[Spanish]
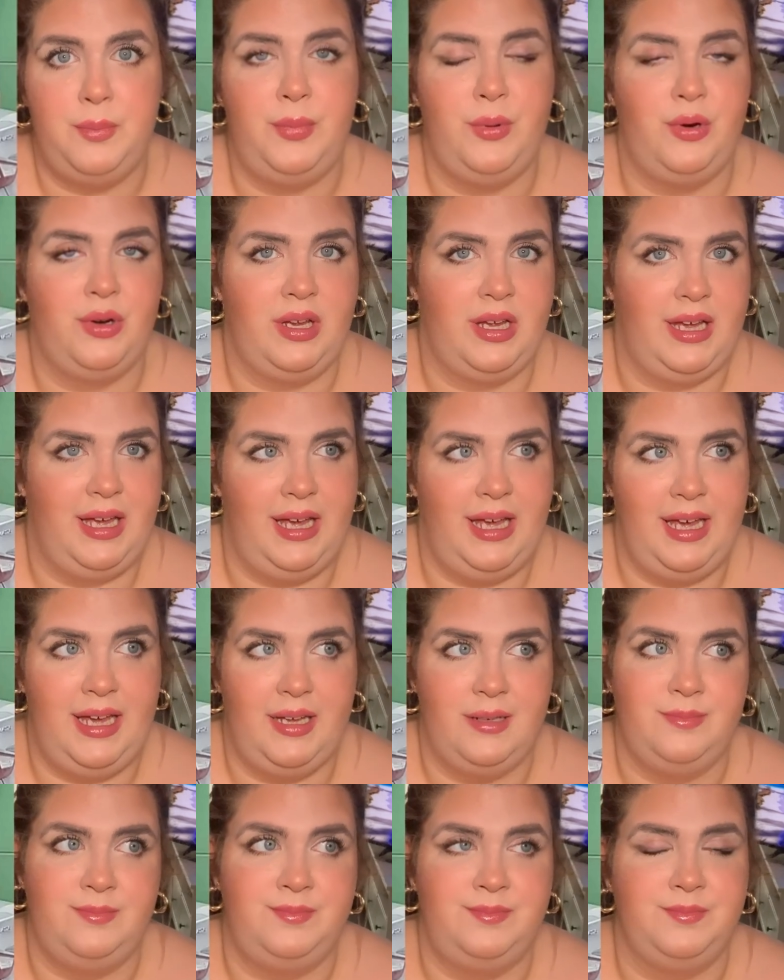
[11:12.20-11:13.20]

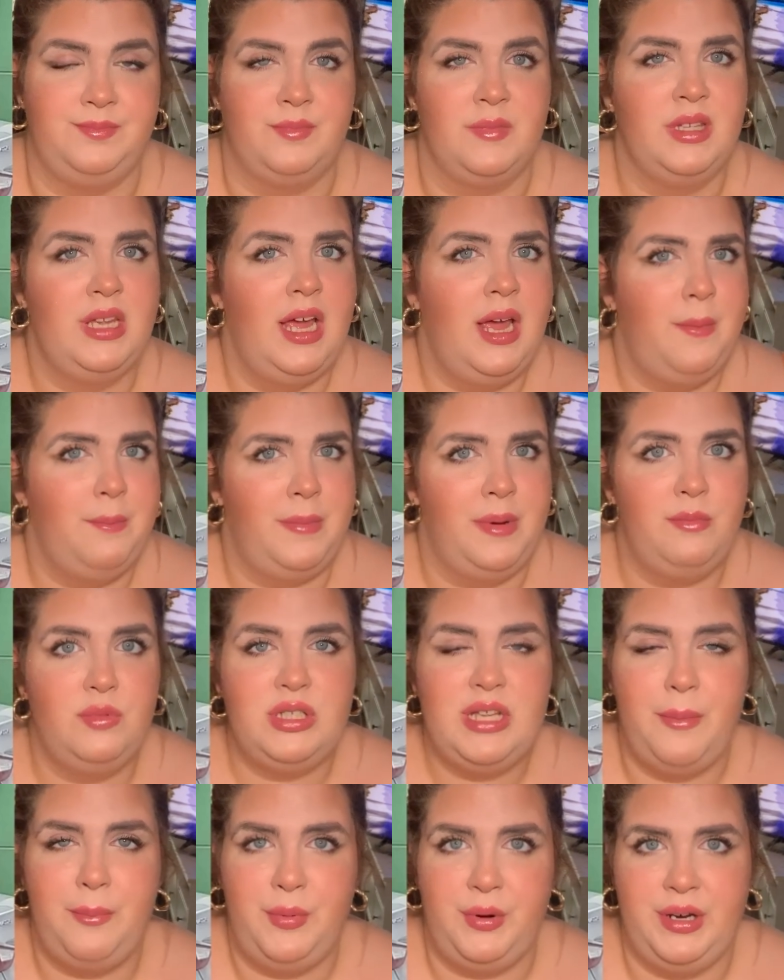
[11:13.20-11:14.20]
porque mm,
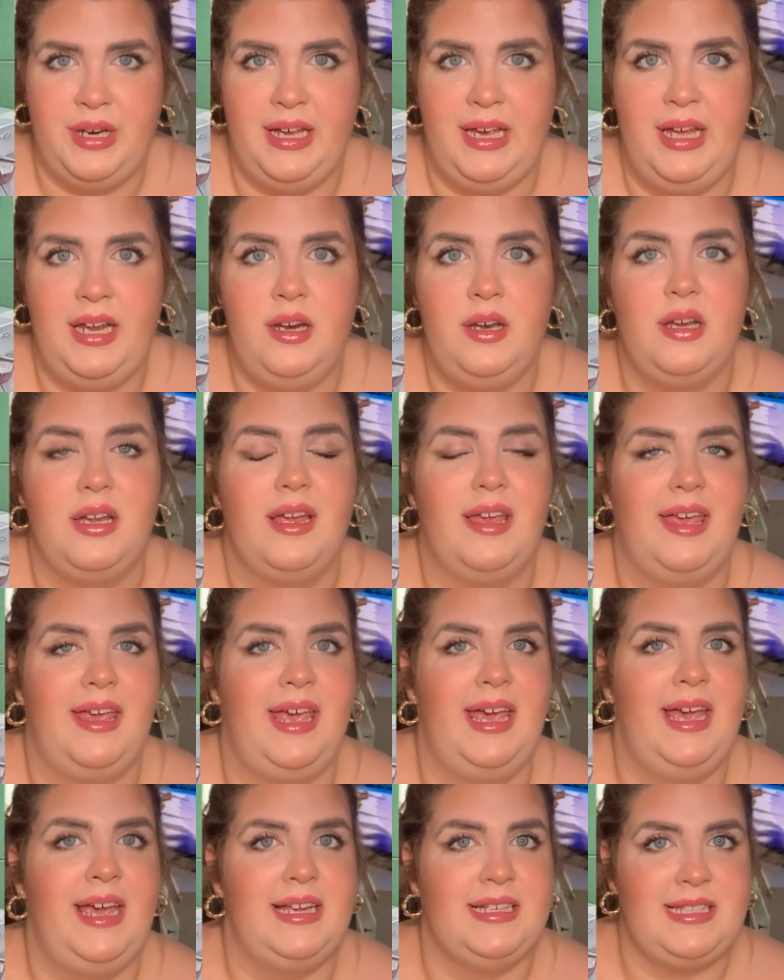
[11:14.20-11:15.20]
vamos a poner
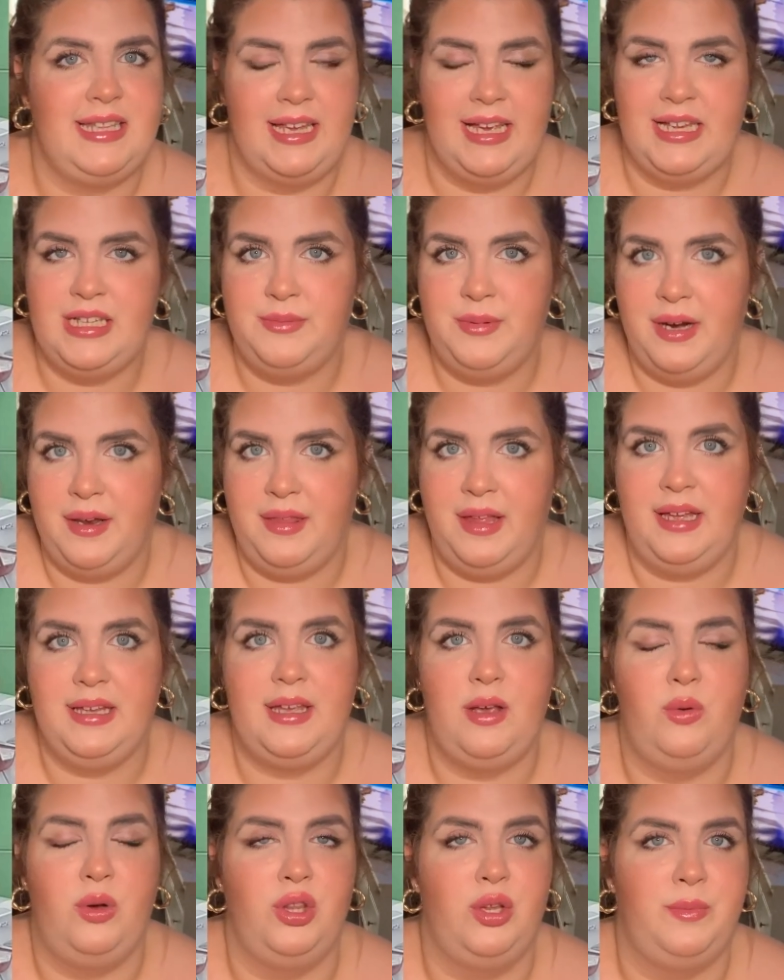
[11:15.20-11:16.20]
que sí que es verdad
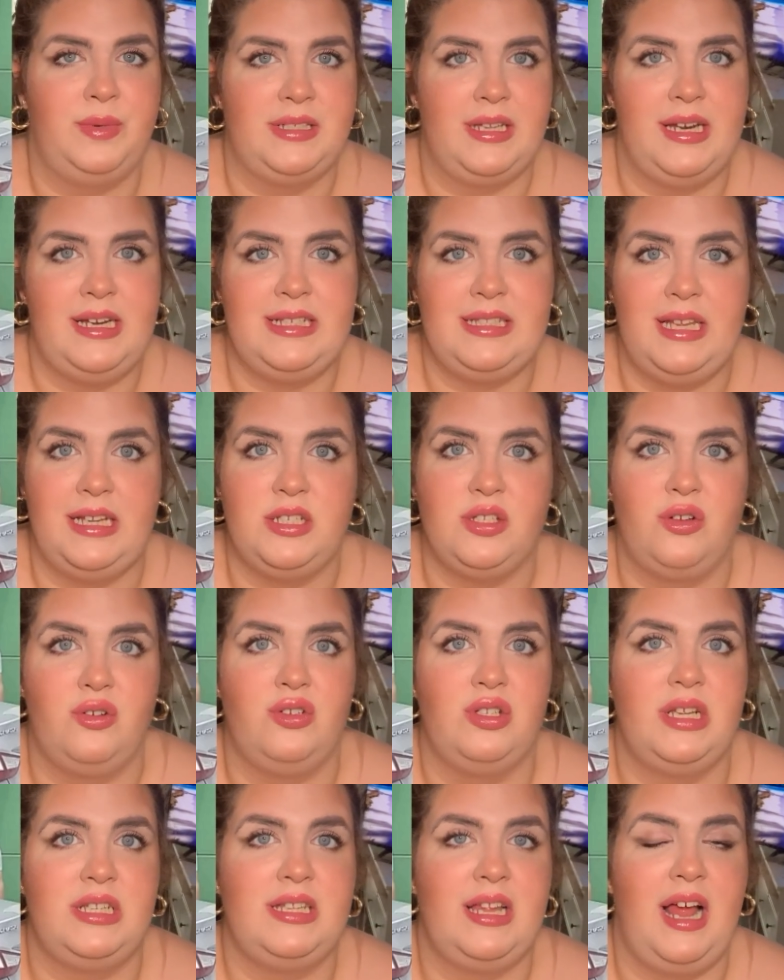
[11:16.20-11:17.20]
que cuando pasan estas
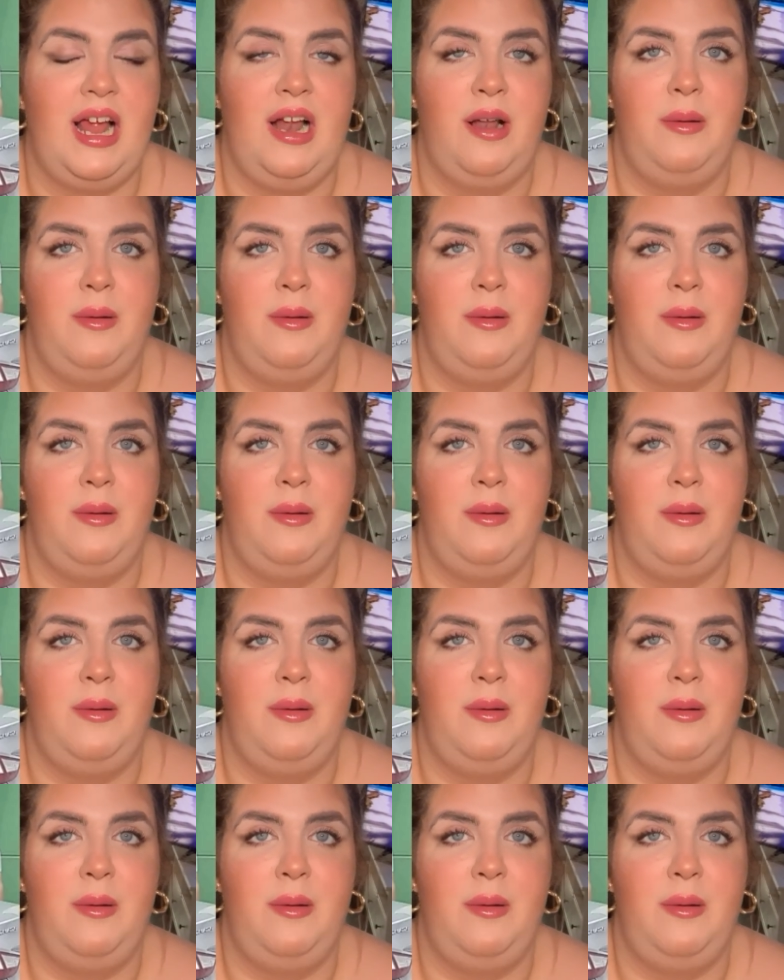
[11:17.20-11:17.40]
cosas